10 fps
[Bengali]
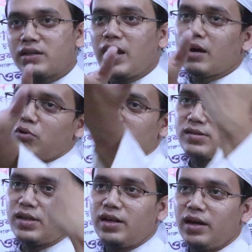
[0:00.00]
ঠিক
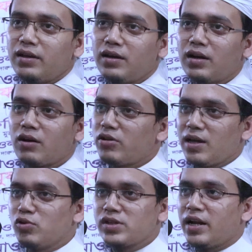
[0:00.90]
বলতেছে এটা
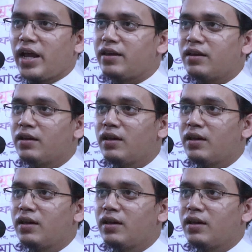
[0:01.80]
কথা বুঝেন নাই